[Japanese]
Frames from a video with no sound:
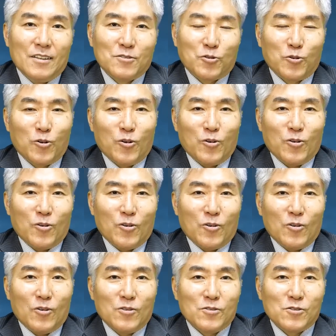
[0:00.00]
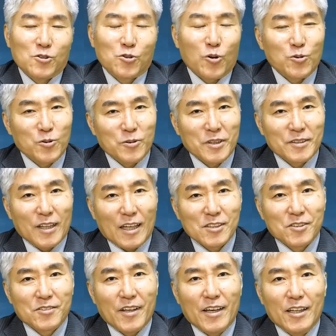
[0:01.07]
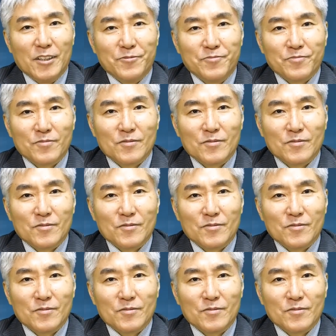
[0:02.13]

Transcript: その処遇に対して